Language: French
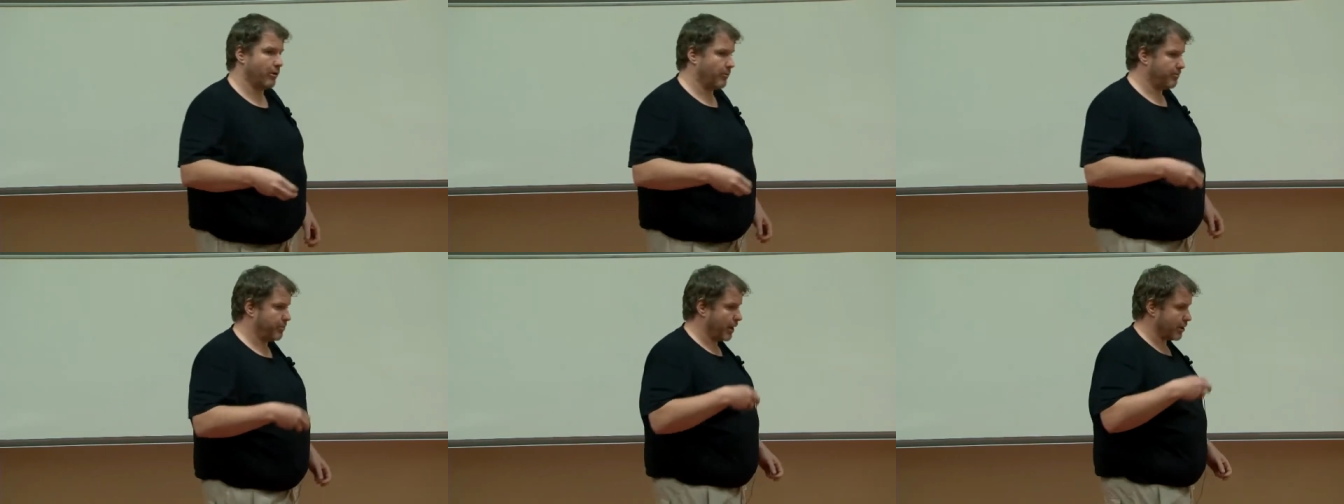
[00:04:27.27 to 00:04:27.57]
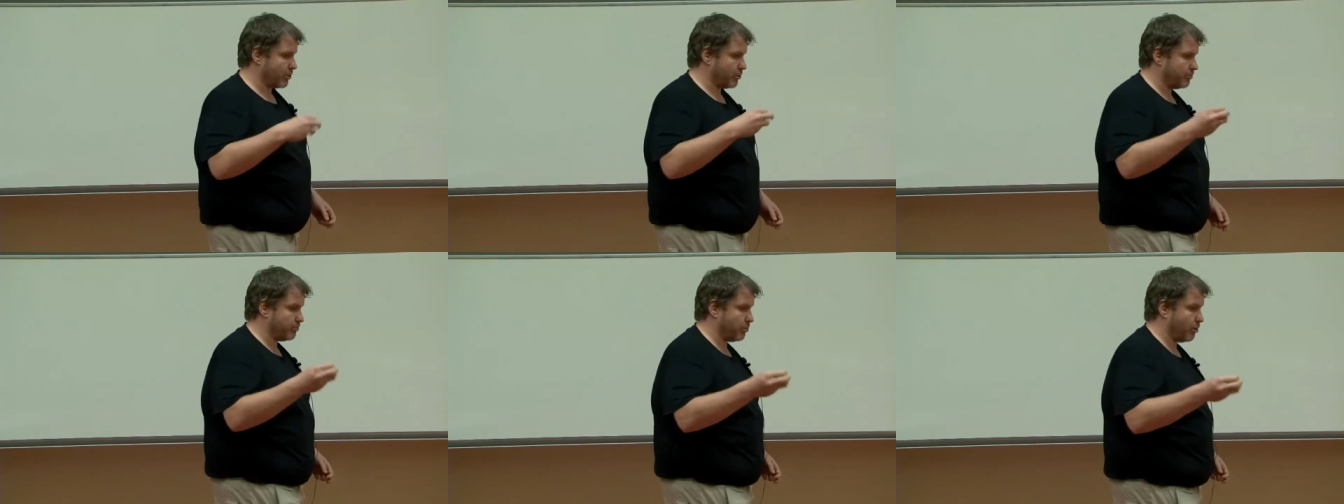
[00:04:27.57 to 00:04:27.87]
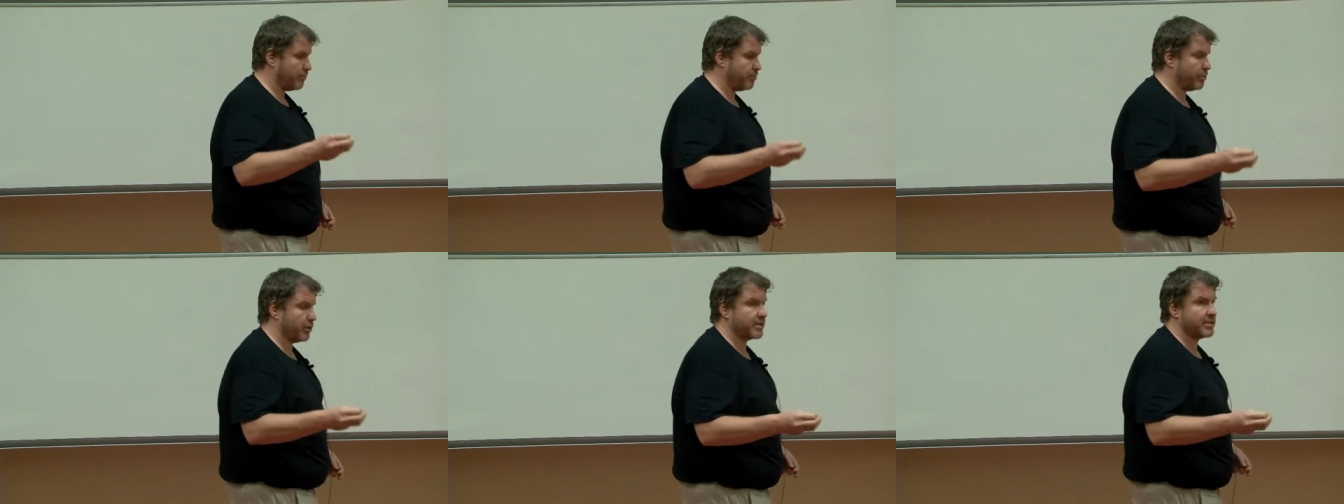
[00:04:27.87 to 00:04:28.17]
On parle de
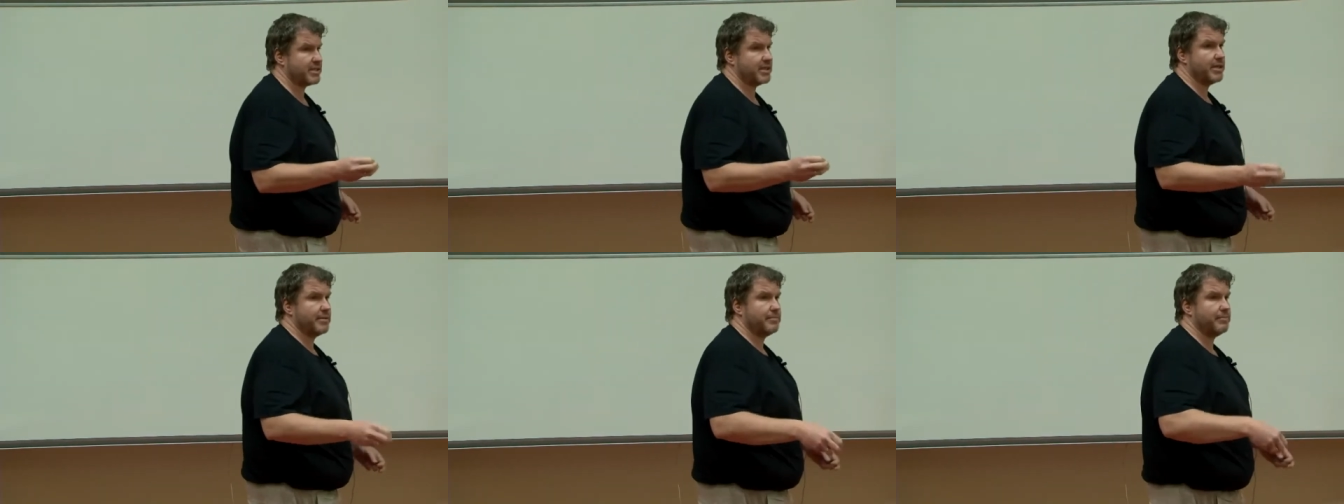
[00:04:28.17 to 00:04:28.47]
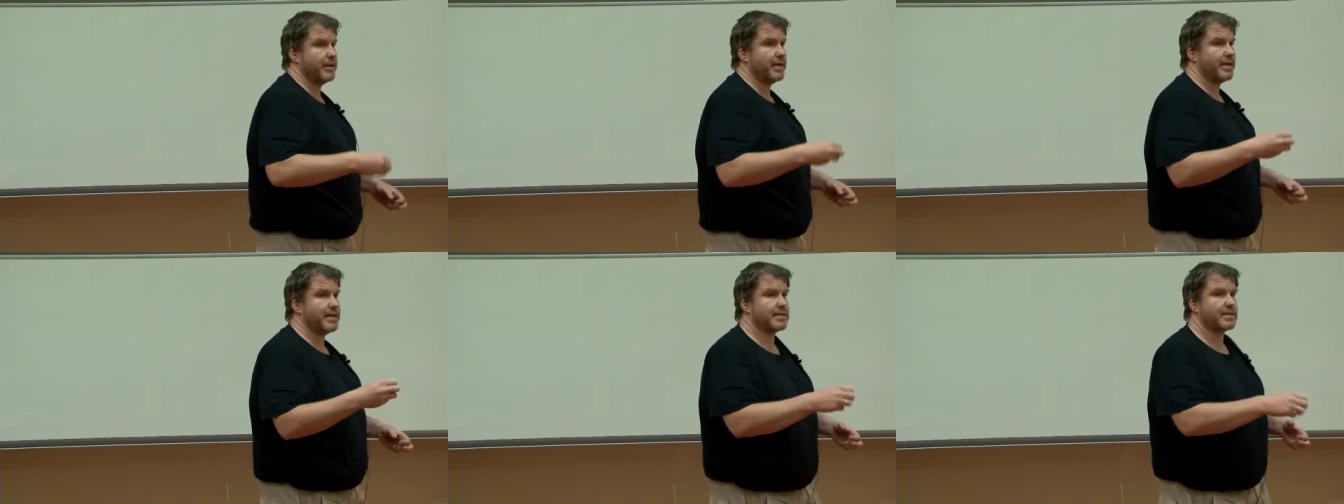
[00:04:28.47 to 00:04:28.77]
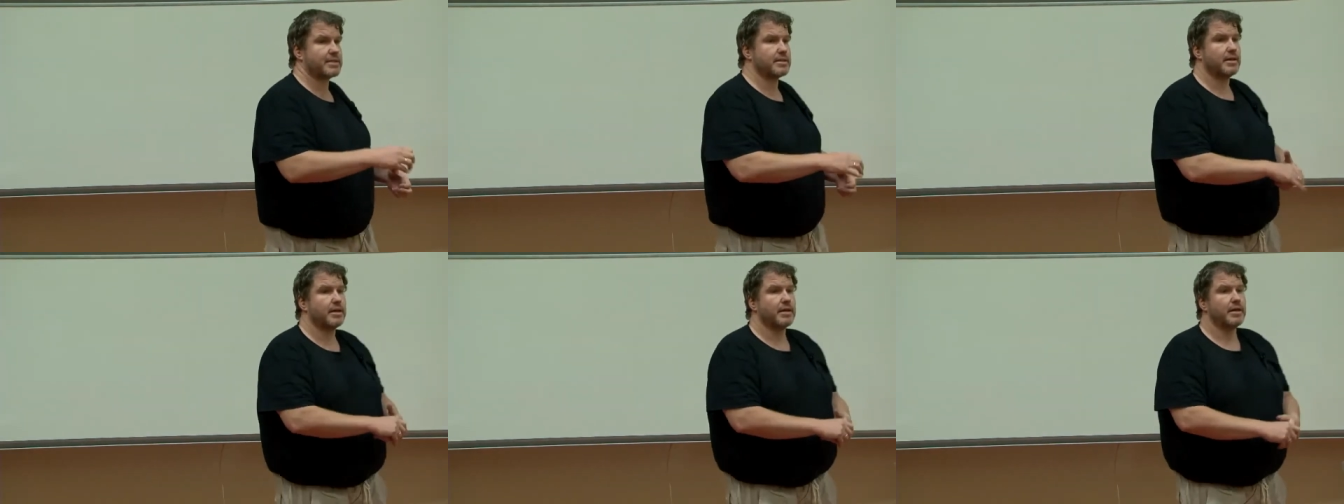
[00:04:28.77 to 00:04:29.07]

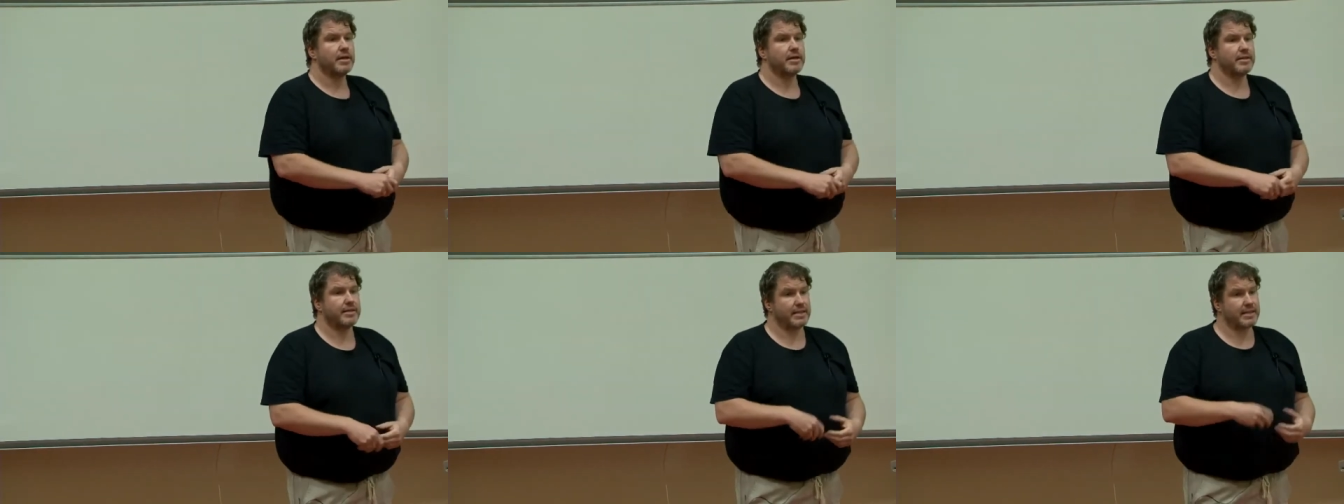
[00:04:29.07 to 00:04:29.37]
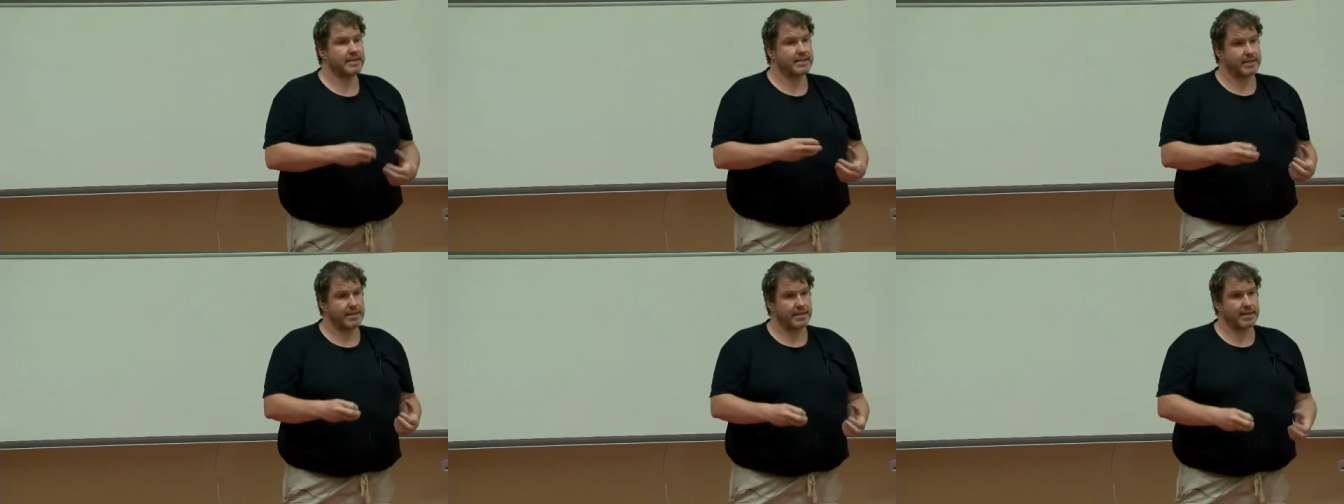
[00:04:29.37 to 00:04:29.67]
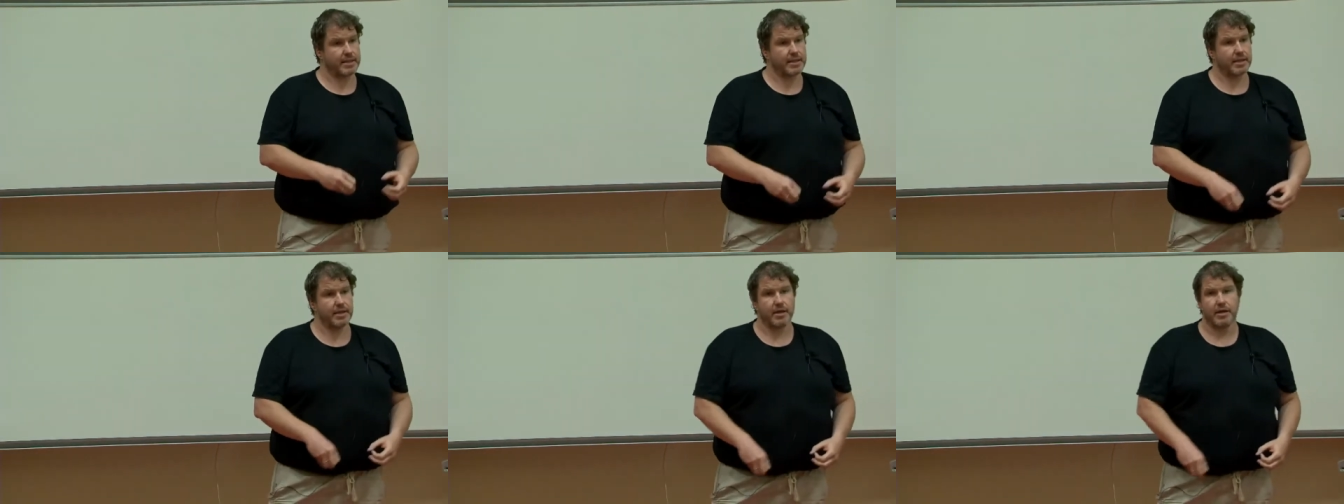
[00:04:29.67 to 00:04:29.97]
property-based
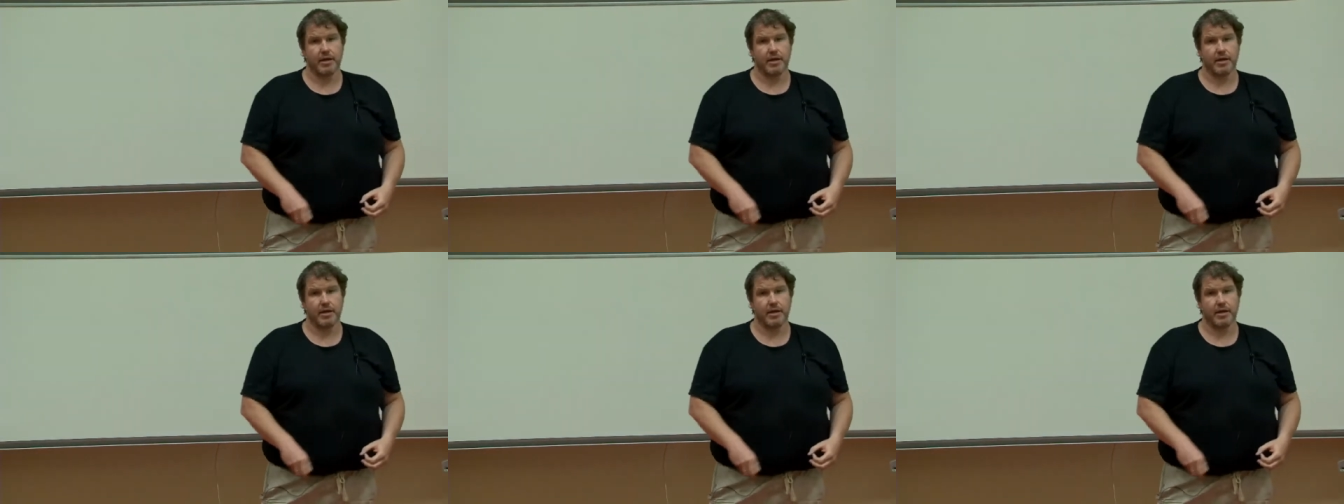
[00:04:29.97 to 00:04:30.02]
testing,